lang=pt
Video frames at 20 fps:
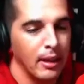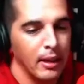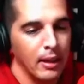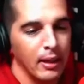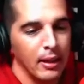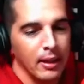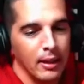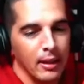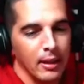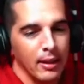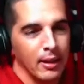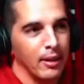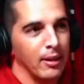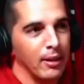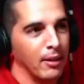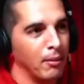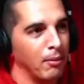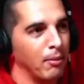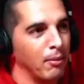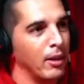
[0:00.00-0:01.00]
Mas tinha um,
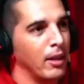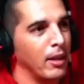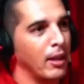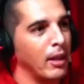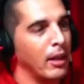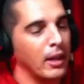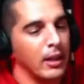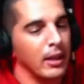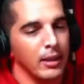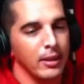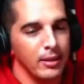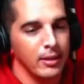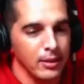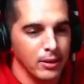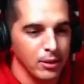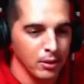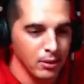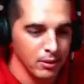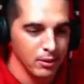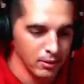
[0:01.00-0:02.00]
um galerinha é, lá.
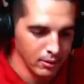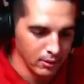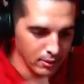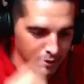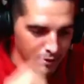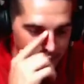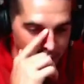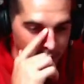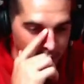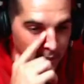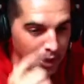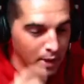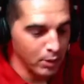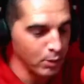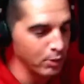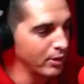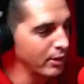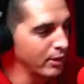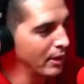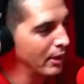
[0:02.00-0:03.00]
Tinha um, uma meia
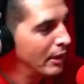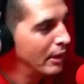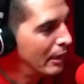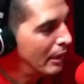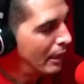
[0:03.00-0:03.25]
dúzia.